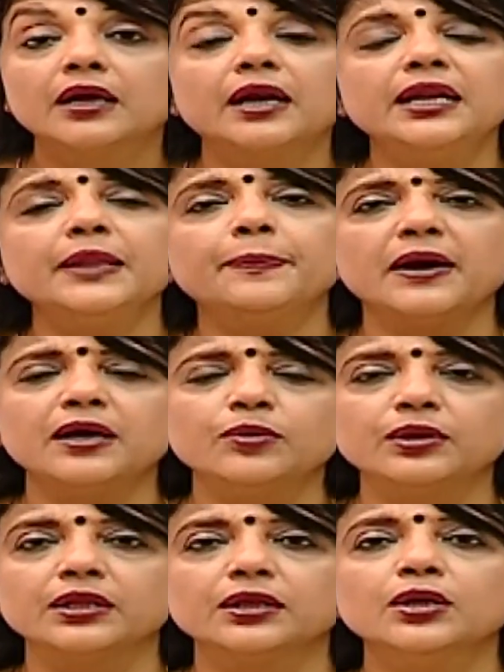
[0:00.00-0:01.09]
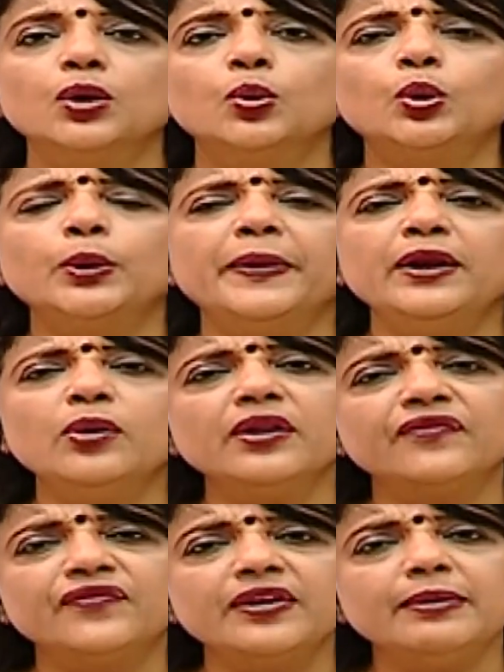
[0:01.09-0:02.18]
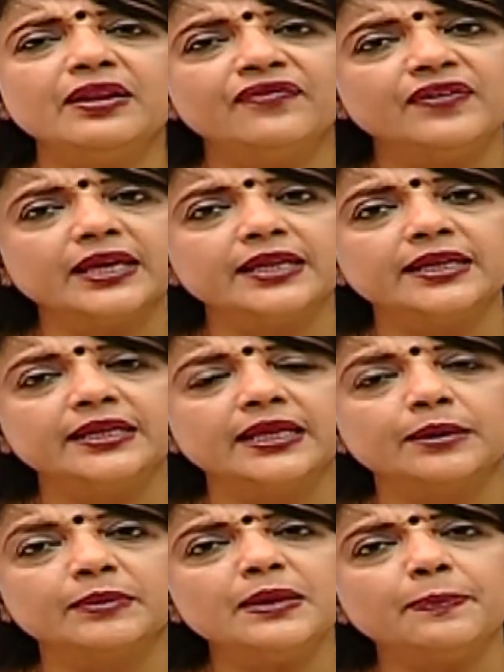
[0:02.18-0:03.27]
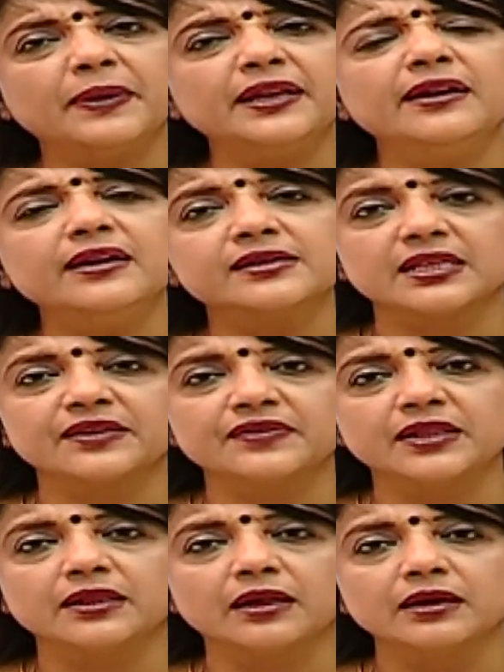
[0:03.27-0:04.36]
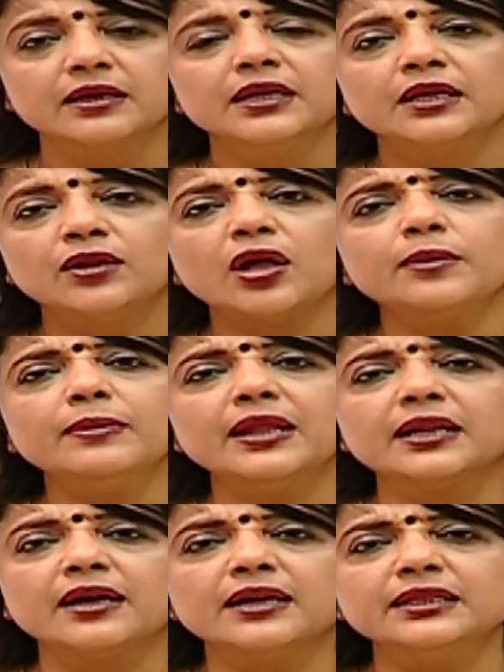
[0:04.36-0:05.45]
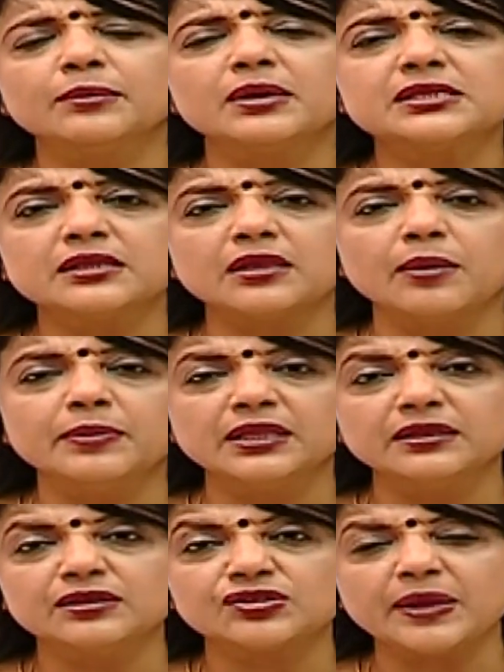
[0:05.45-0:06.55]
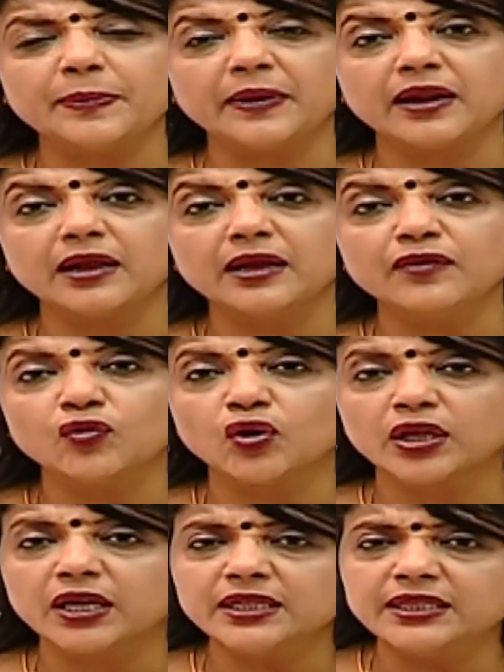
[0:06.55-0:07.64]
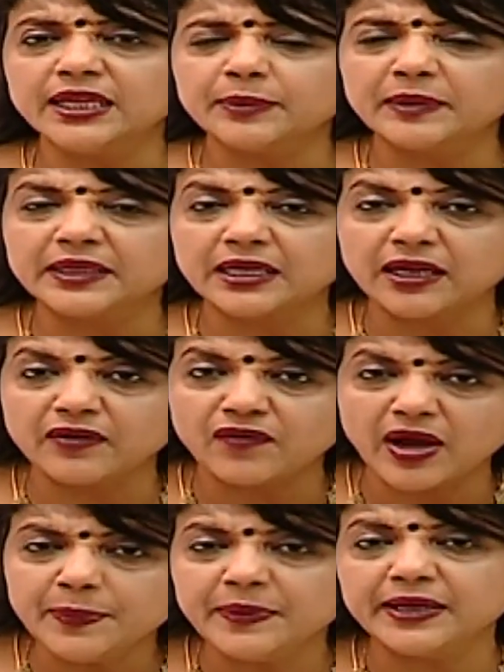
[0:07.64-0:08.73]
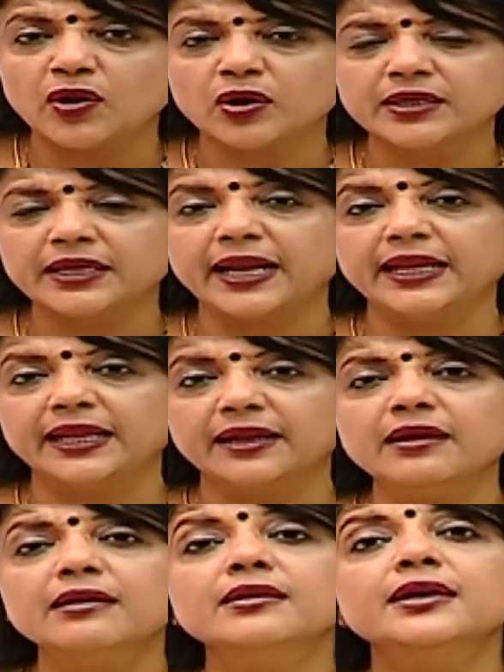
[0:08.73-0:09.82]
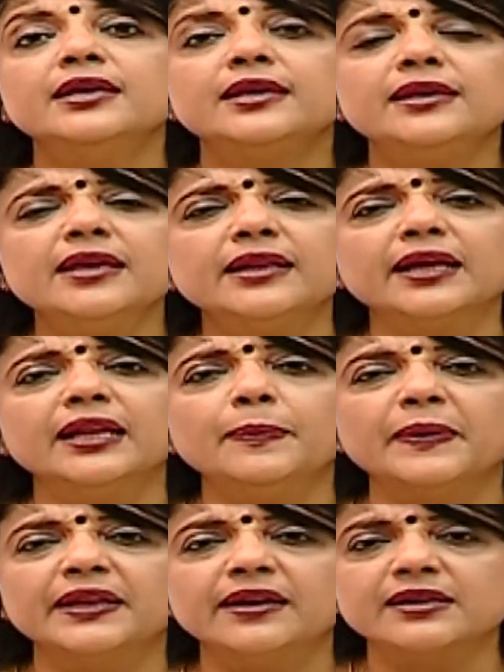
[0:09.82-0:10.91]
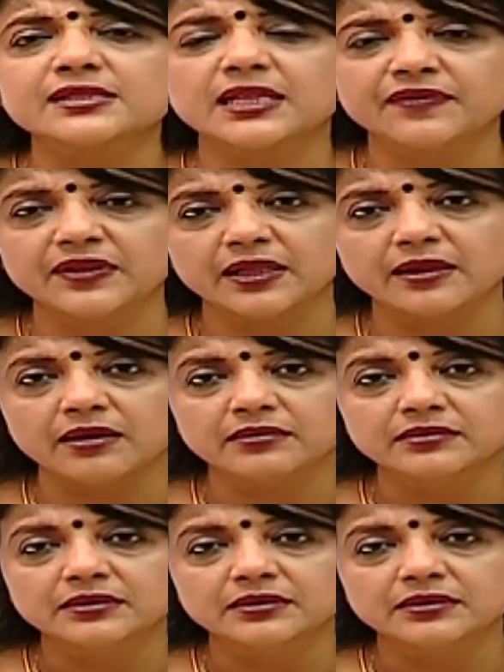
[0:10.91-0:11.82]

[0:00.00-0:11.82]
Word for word: கண்டிப்பாக உண்டு ஒரு பெண்ணோட ஃபீமேல் ஃபீக்கண்டிட்டி என்பது பன்னிரெண்டு சதவீதம் தான் நார்மலாக இருக்காங்க இந்த மாதம் தாம்பத்திலிருந்து ட்ரை பண்ணுறாங்க இவங்களோட கருத்தரிப்பதற்கான வாய்ப்பு என்ன டாக்டர்னு கேட்டிங்கன்னா இயற்கையில் பன்னிரெண்டு சதவீதம் தான்